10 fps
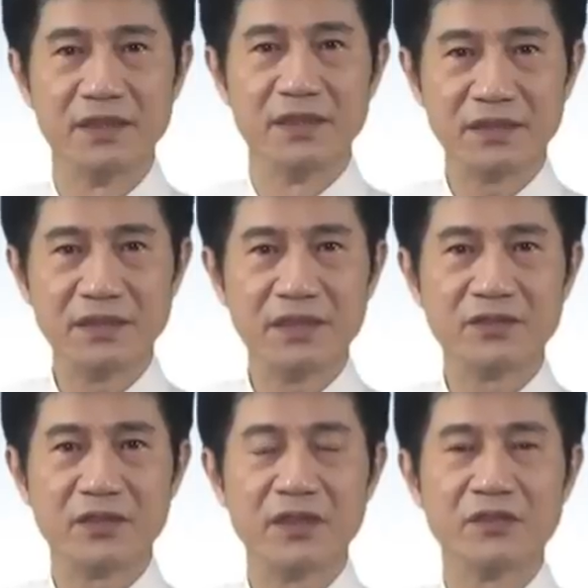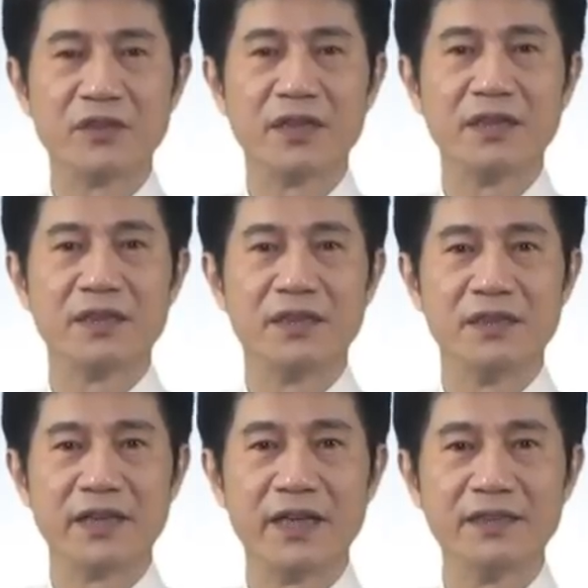这是一个重要专案的一
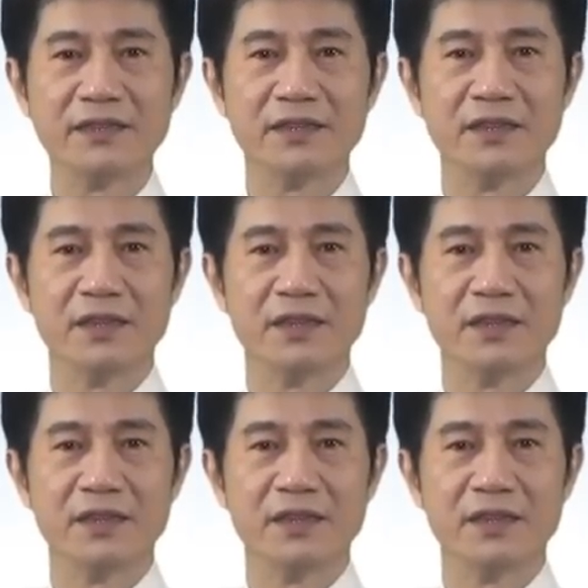个开始。